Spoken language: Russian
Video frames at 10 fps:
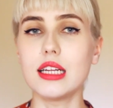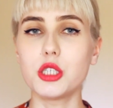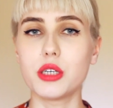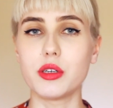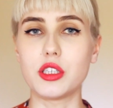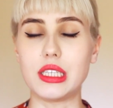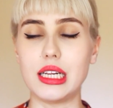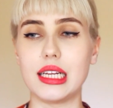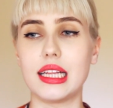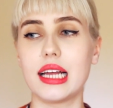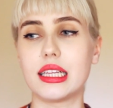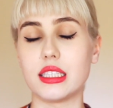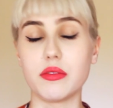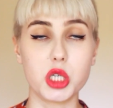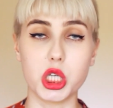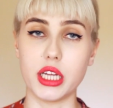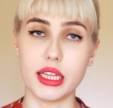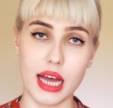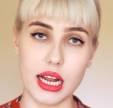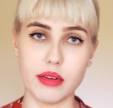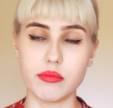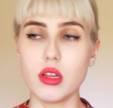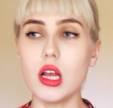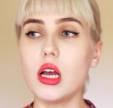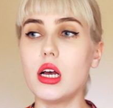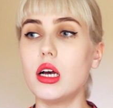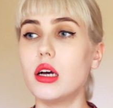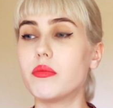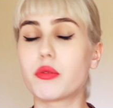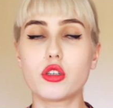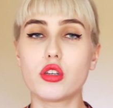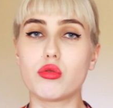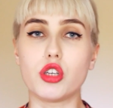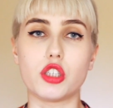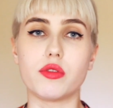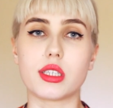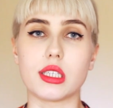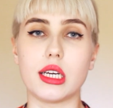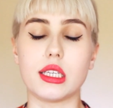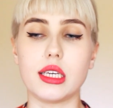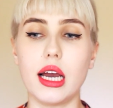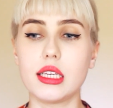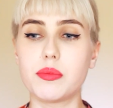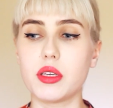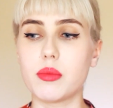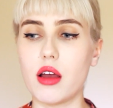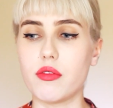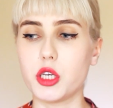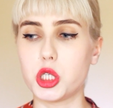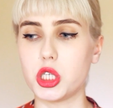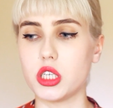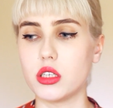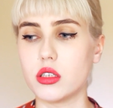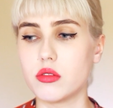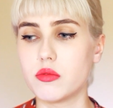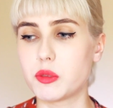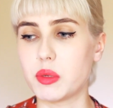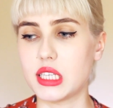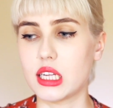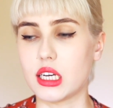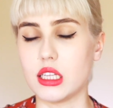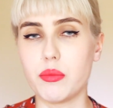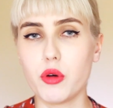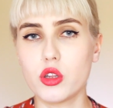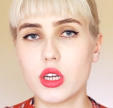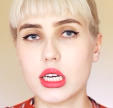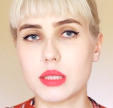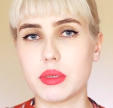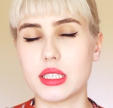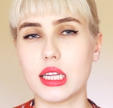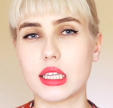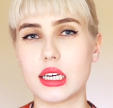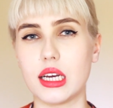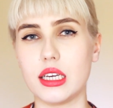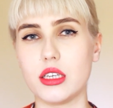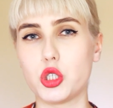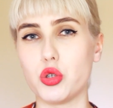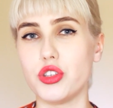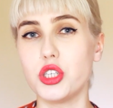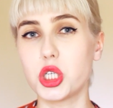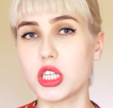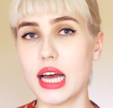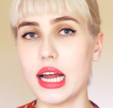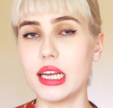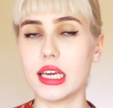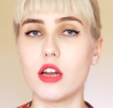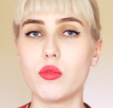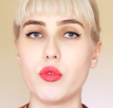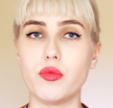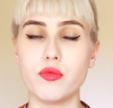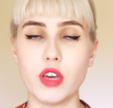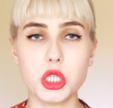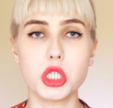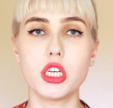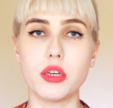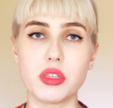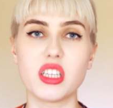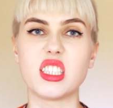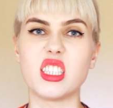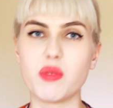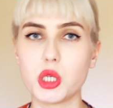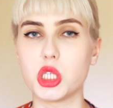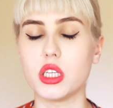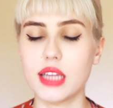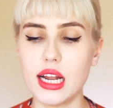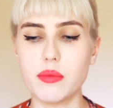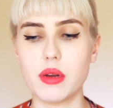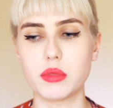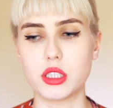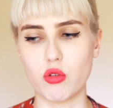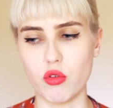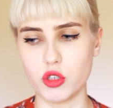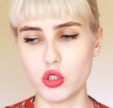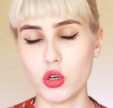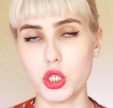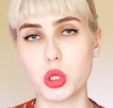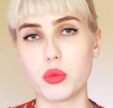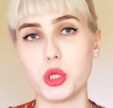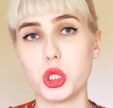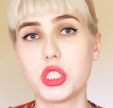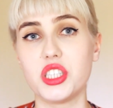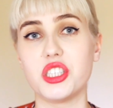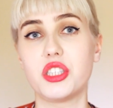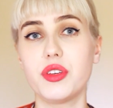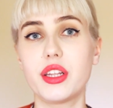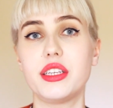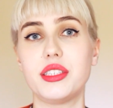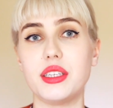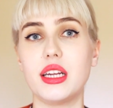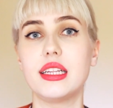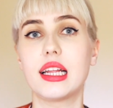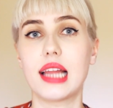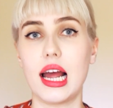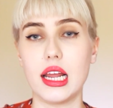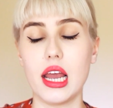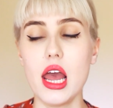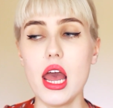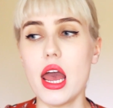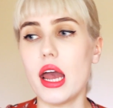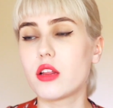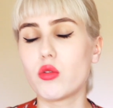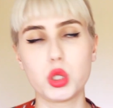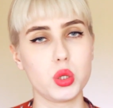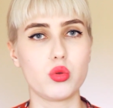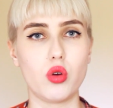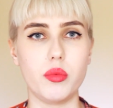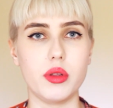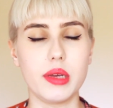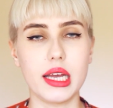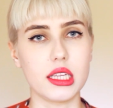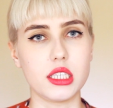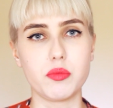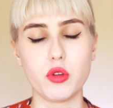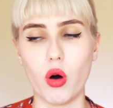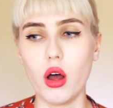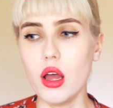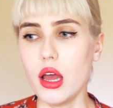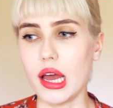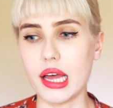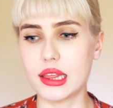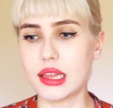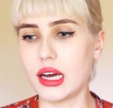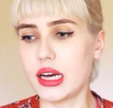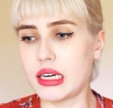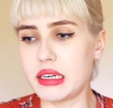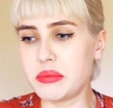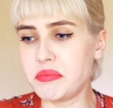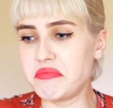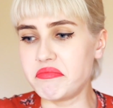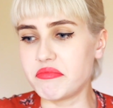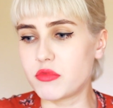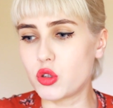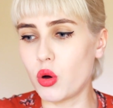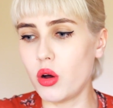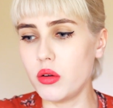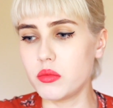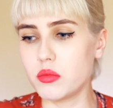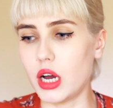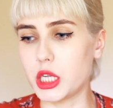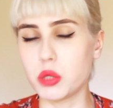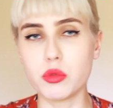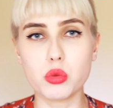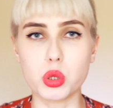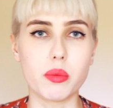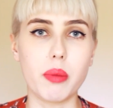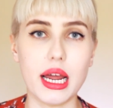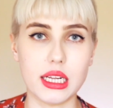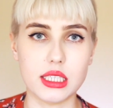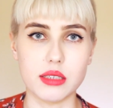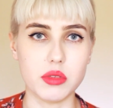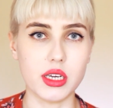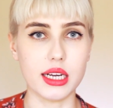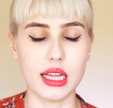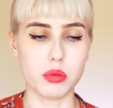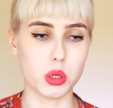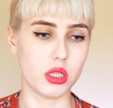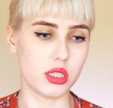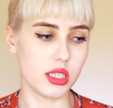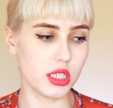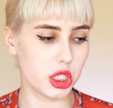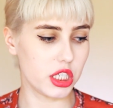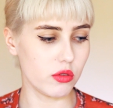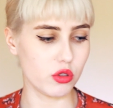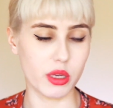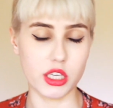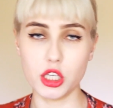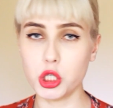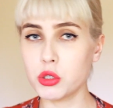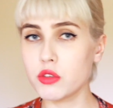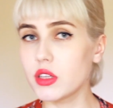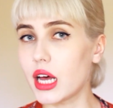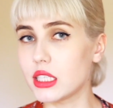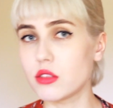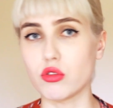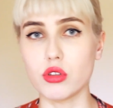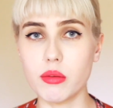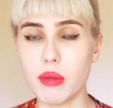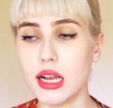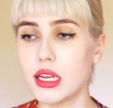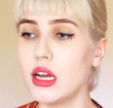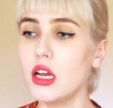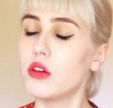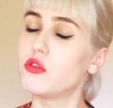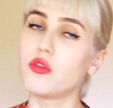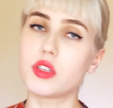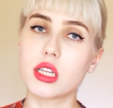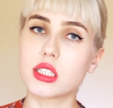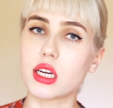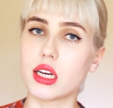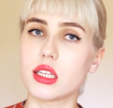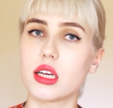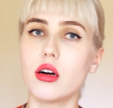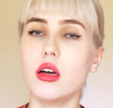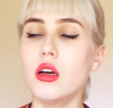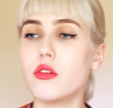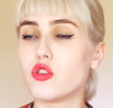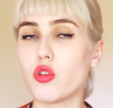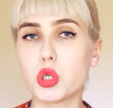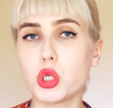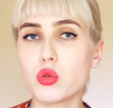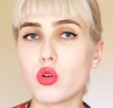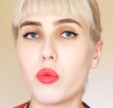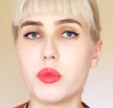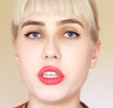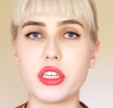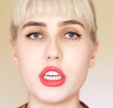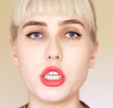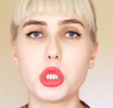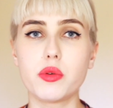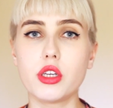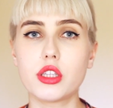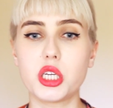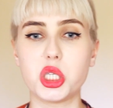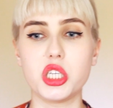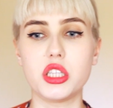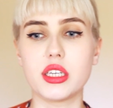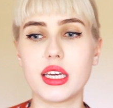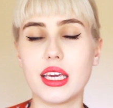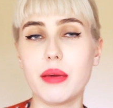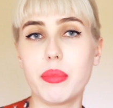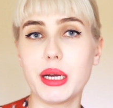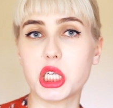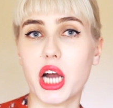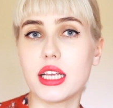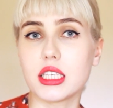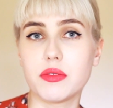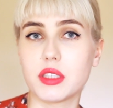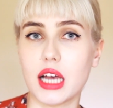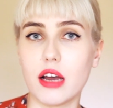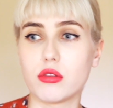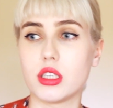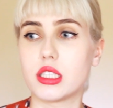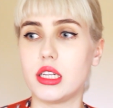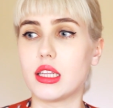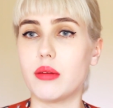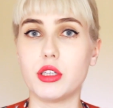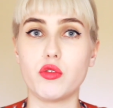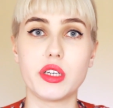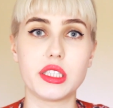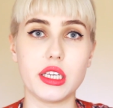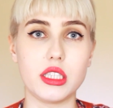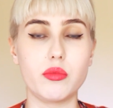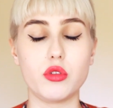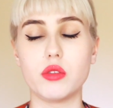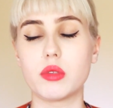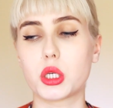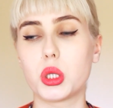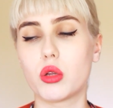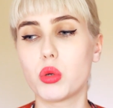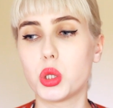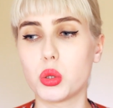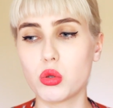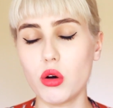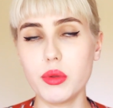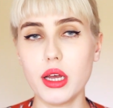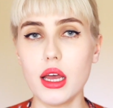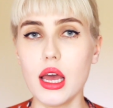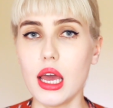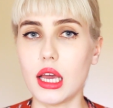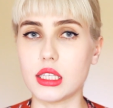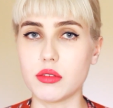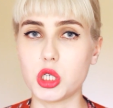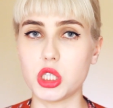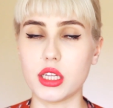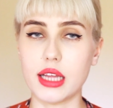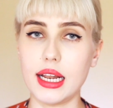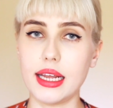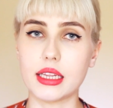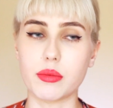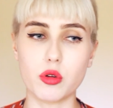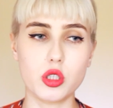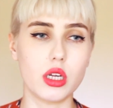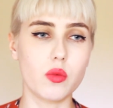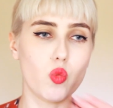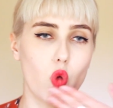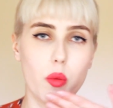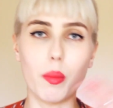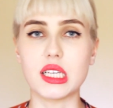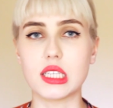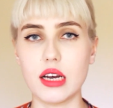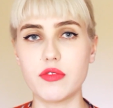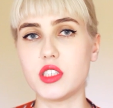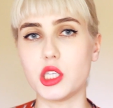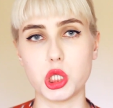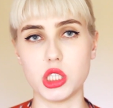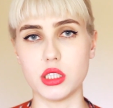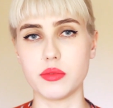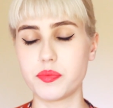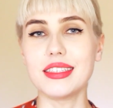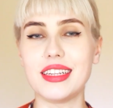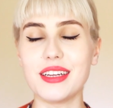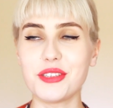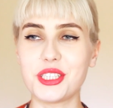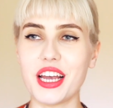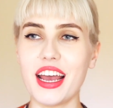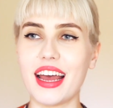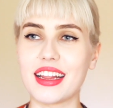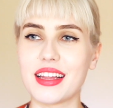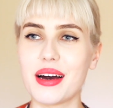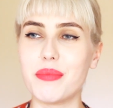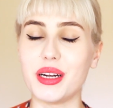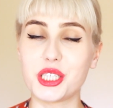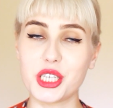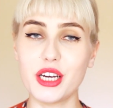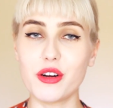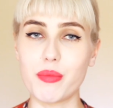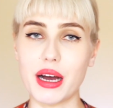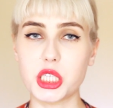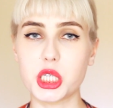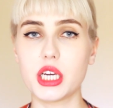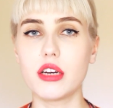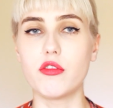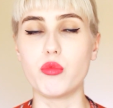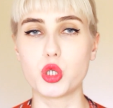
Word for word: Следующее мое стильное, да, это завышенная талия. Просто тут нечего сказать. Я не понимаю вещи с посадкой на бедрах, с посадкой чуть ниже талии. Я люблю вещи именно с завышенной талией, прям с такой высокой, чтобы джинсы действительно сидели на талии. Это очень удобно, это тепло, это то, о чем не нужно париться никогда, потому что ты садишься, у тебя нигде ничего не вылазит, все нормально, все всегда закрыто, все очень удобно, нигде ничего не торчит, никакие бачка не свисают, если там они у вас есть, допустим, так что это очень удобно, и завышенная талия это просто must-have всей жизни. Следующее это большие рубашки в